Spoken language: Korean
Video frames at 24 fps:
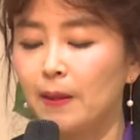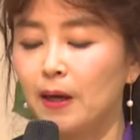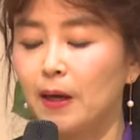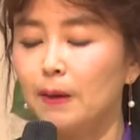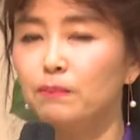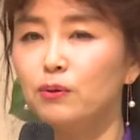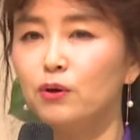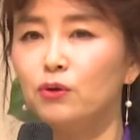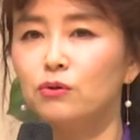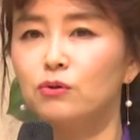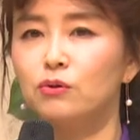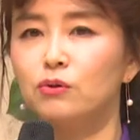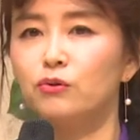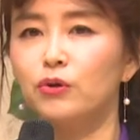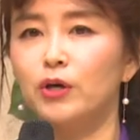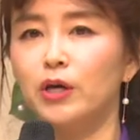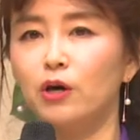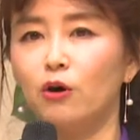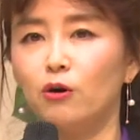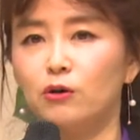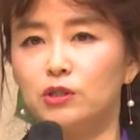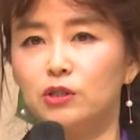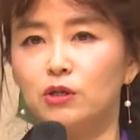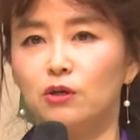한편으로는
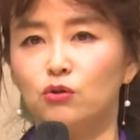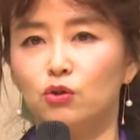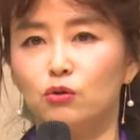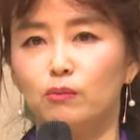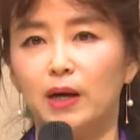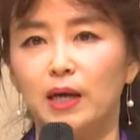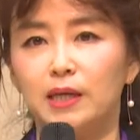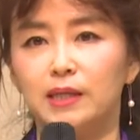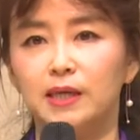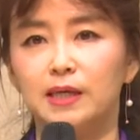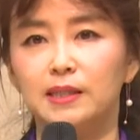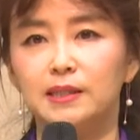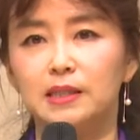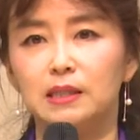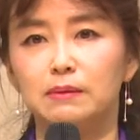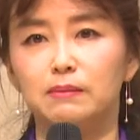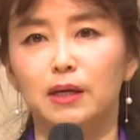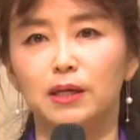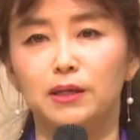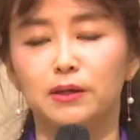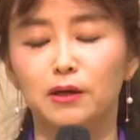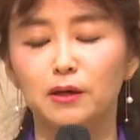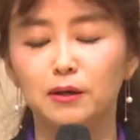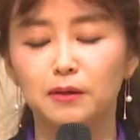되게 걱정도 많이
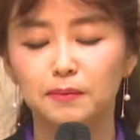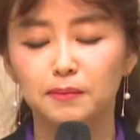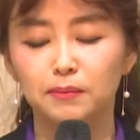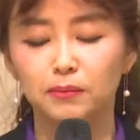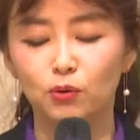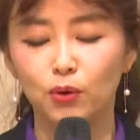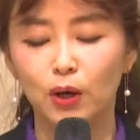했지만요.